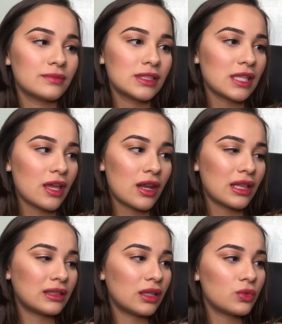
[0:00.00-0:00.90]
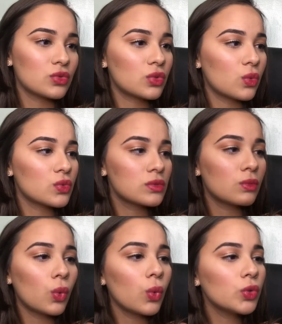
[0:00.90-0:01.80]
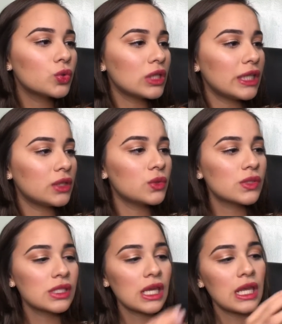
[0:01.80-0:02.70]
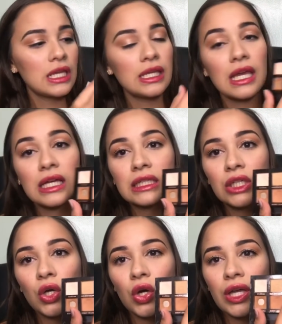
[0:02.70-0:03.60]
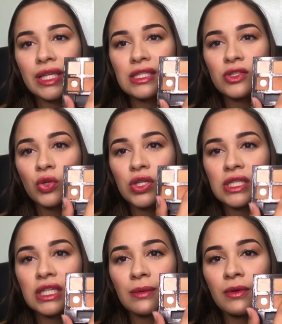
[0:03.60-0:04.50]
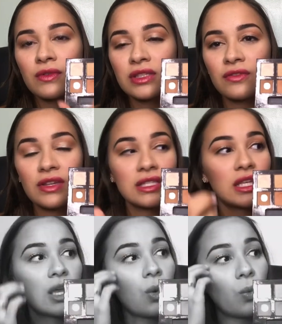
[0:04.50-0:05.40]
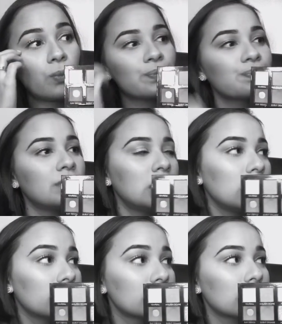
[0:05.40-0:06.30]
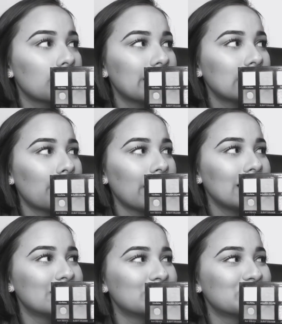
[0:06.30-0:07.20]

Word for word: Sério, ela tem uns tons muito lindos. E aqui, ó, esses dois aqui é pra você fazer um... Menino, você tá me atrapalhando.